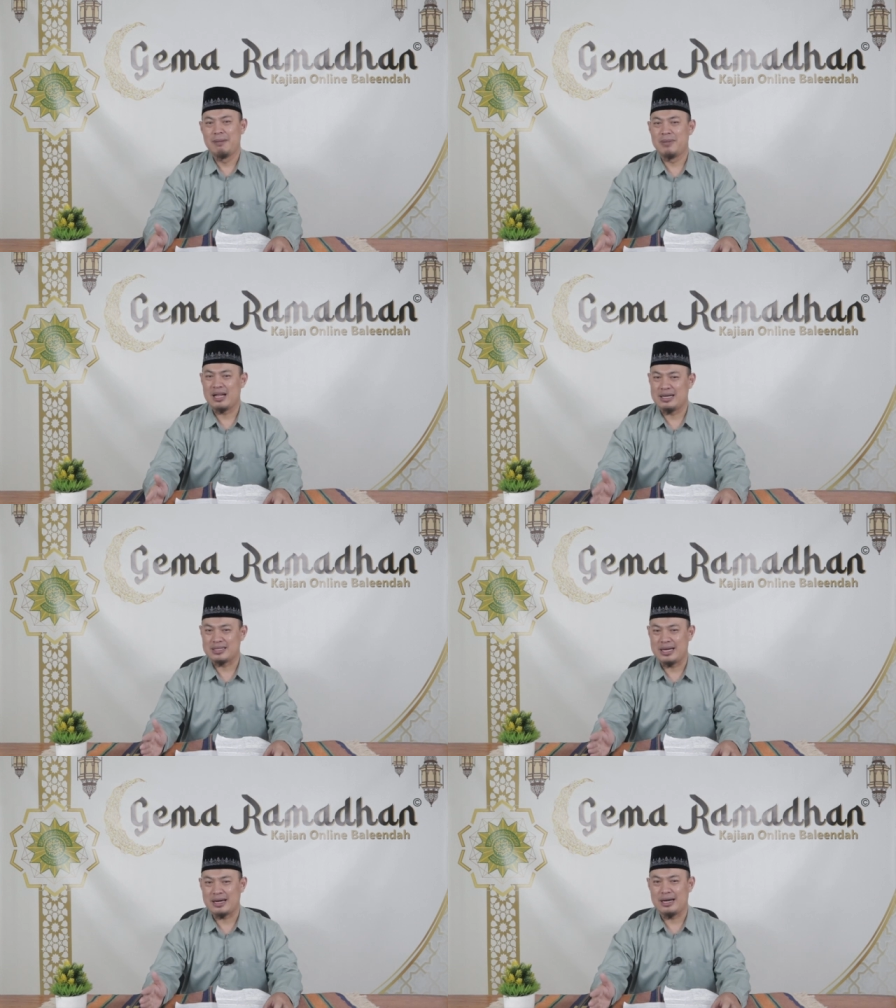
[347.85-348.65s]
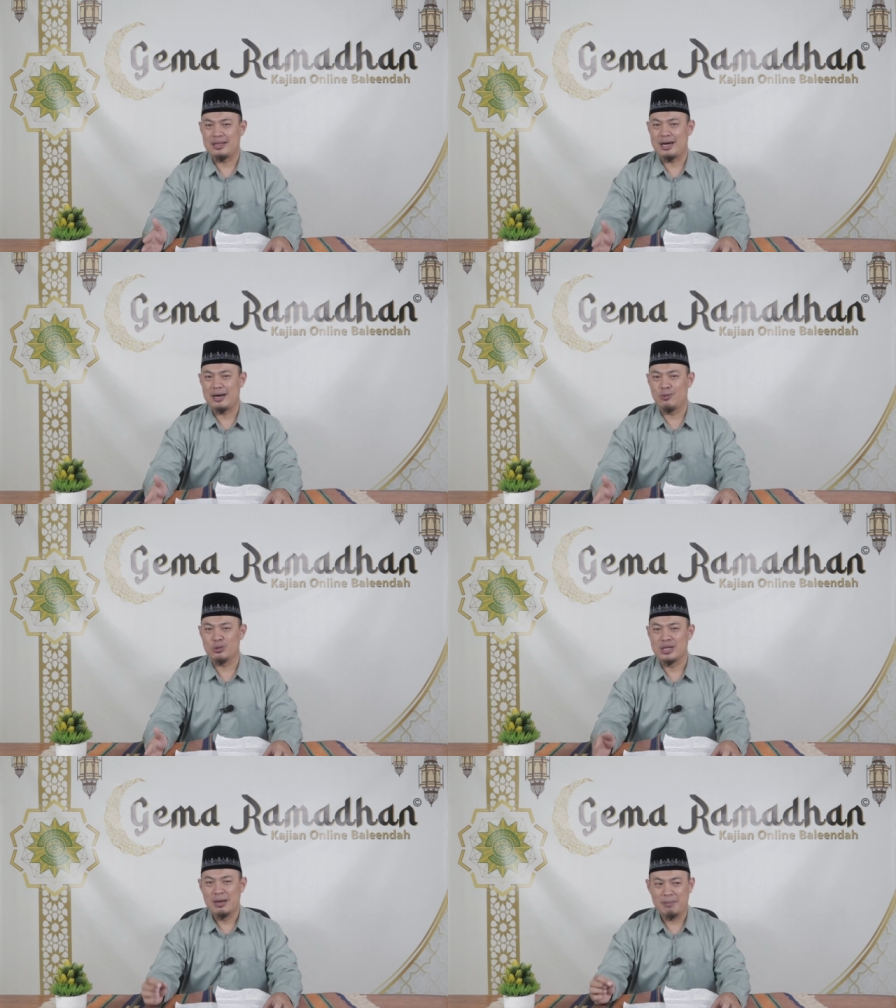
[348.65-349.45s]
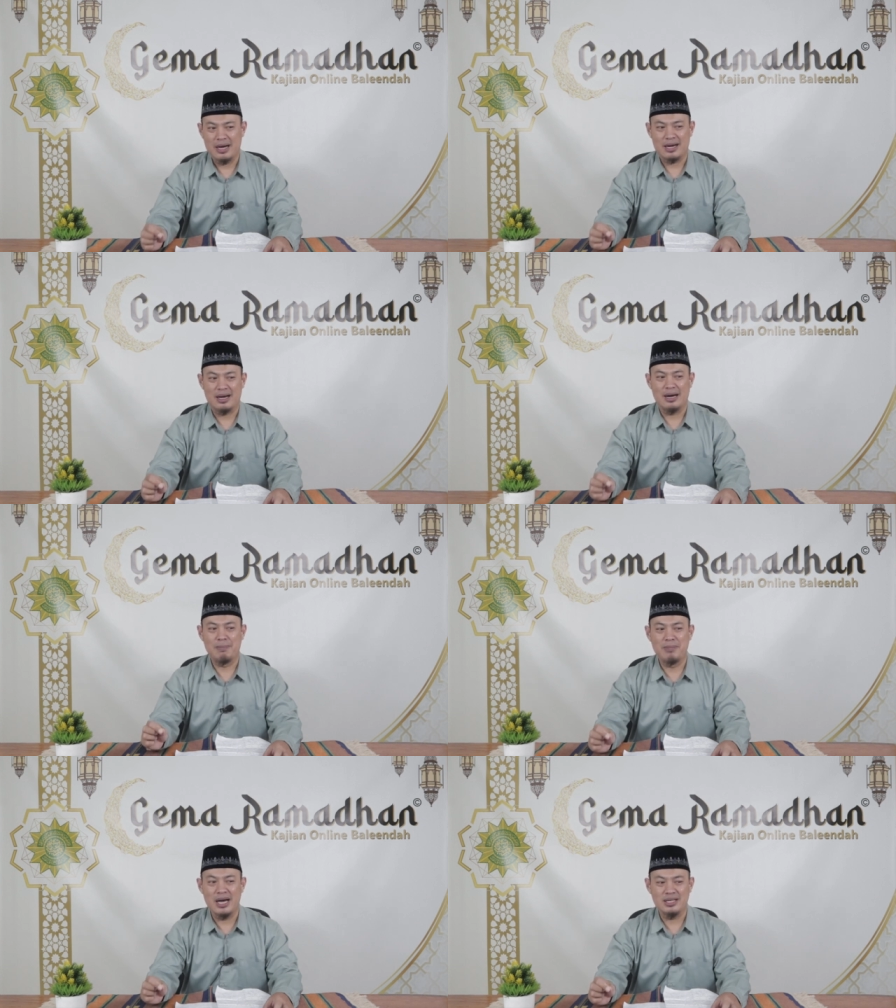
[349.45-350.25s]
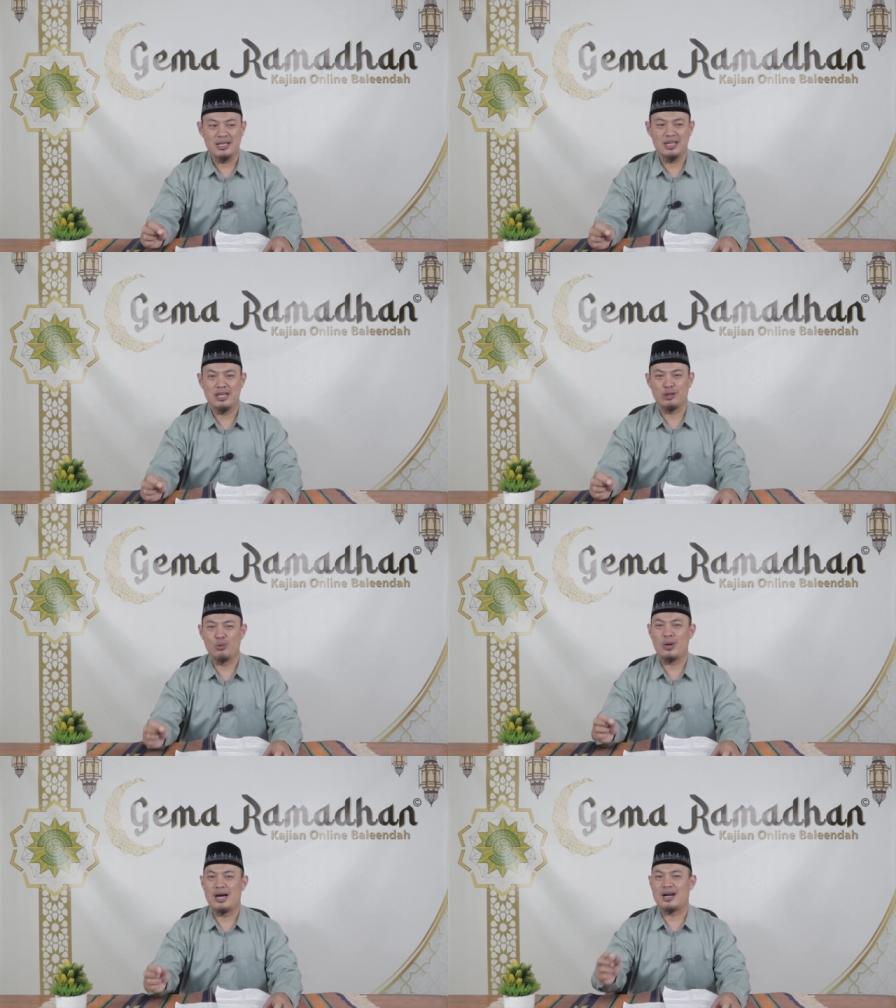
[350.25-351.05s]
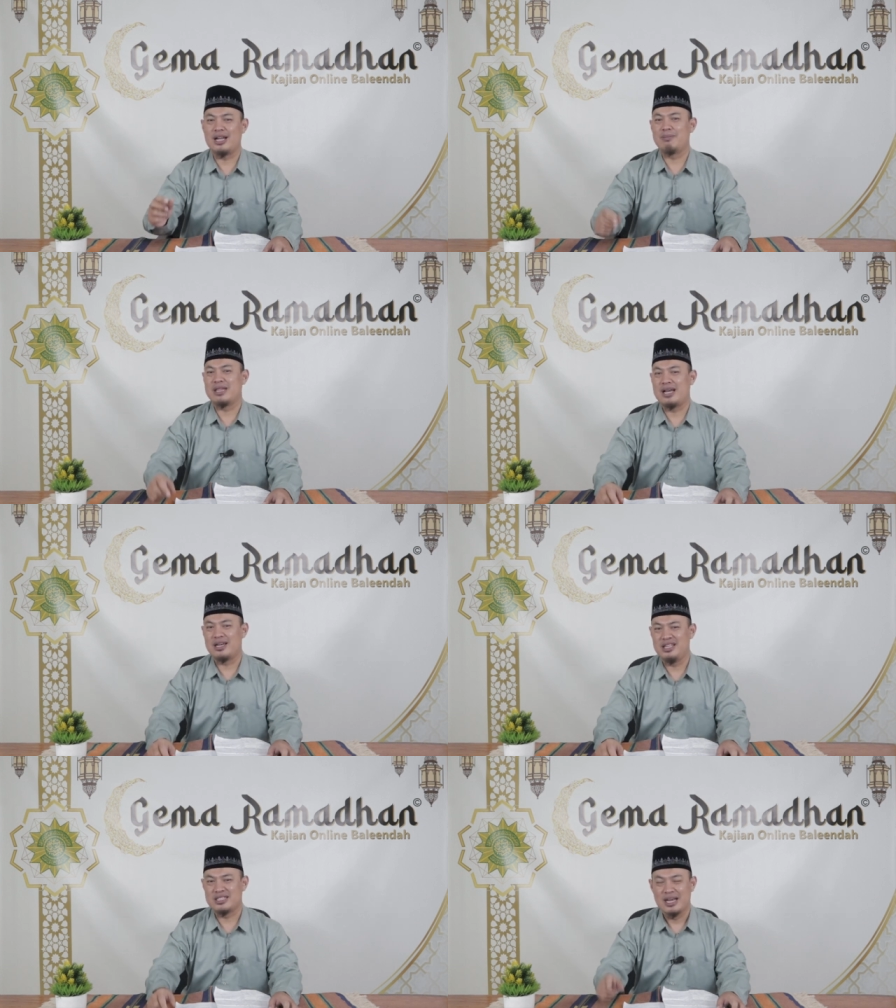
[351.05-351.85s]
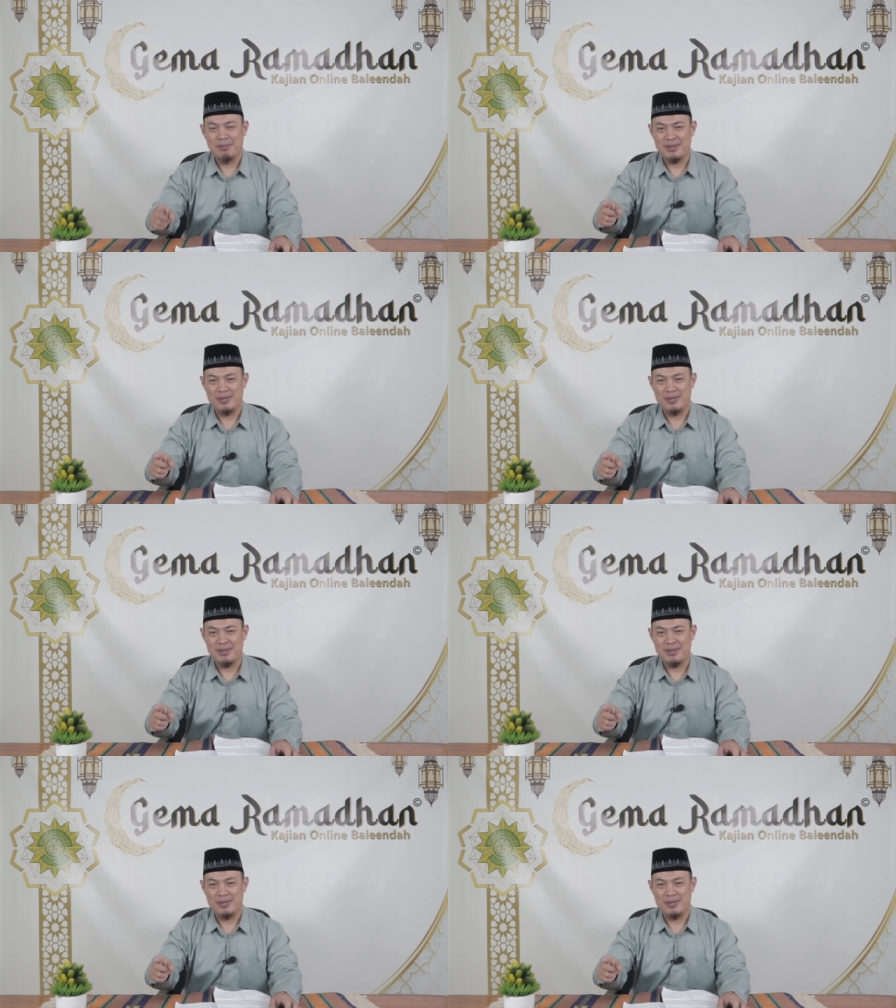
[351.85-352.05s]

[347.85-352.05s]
merasakan haus, maka bayi itu akan menangis.